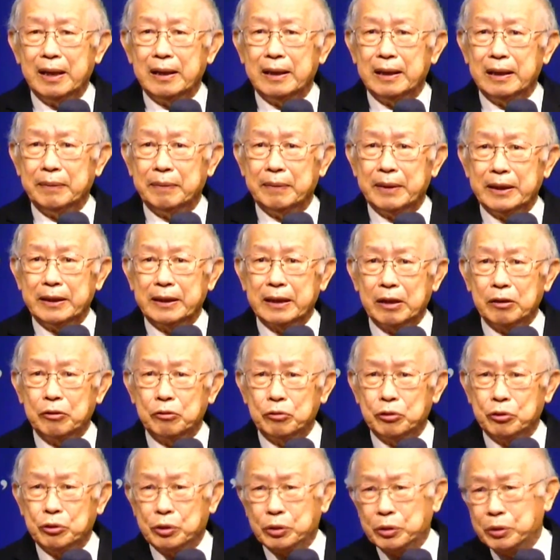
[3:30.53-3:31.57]
你们在
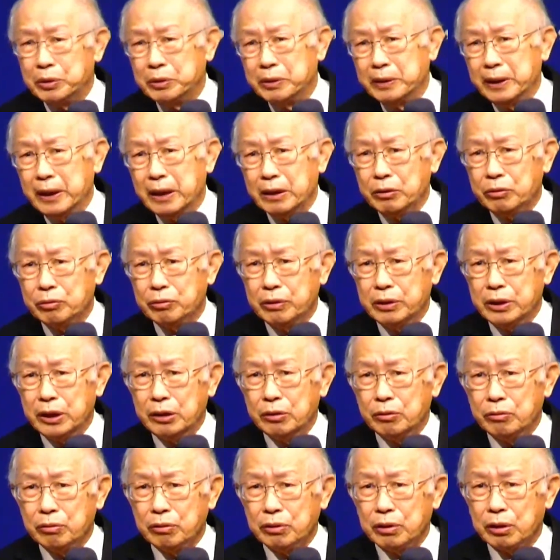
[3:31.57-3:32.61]
吃耶稣基
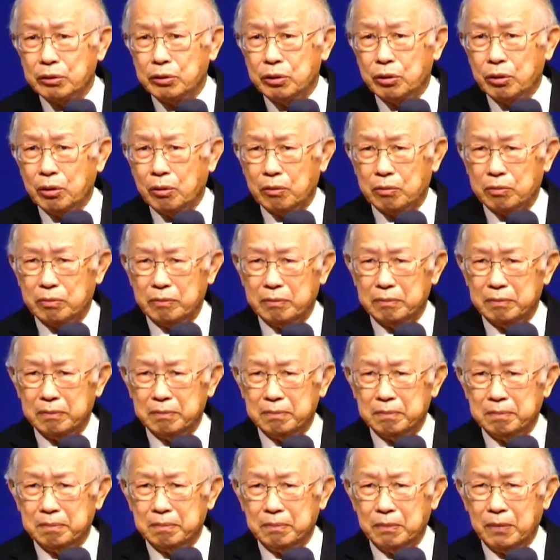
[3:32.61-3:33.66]
督的肉，
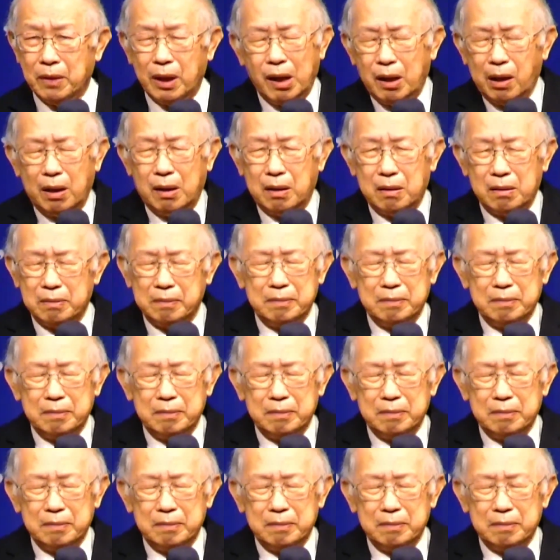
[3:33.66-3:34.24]
啊，